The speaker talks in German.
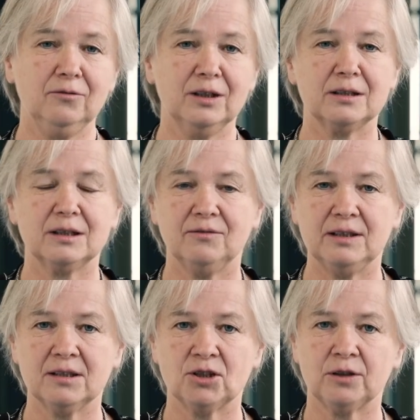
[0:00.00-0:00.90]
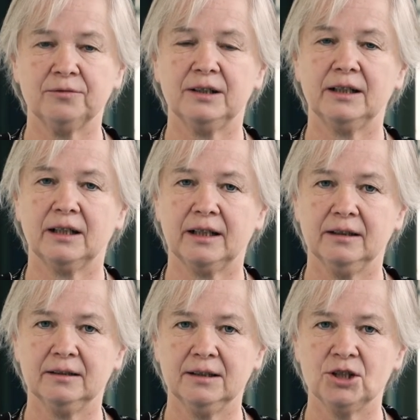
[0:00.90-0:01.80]
wenn es der wissenschaftliche
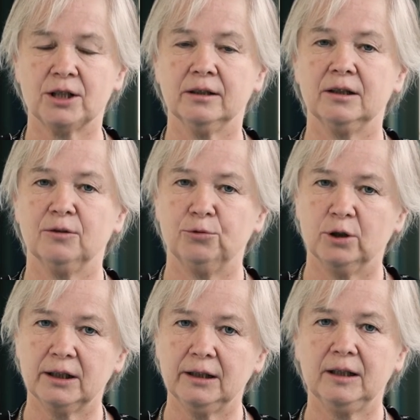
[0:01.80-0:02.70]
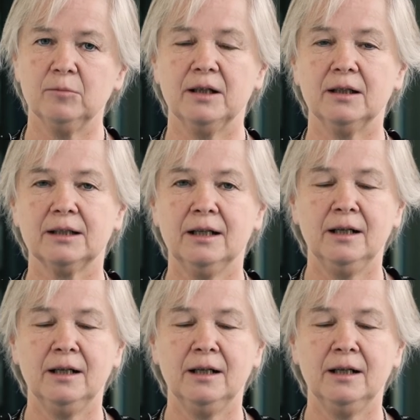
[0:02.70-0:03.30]
Kenntnisstand erforderlich macht,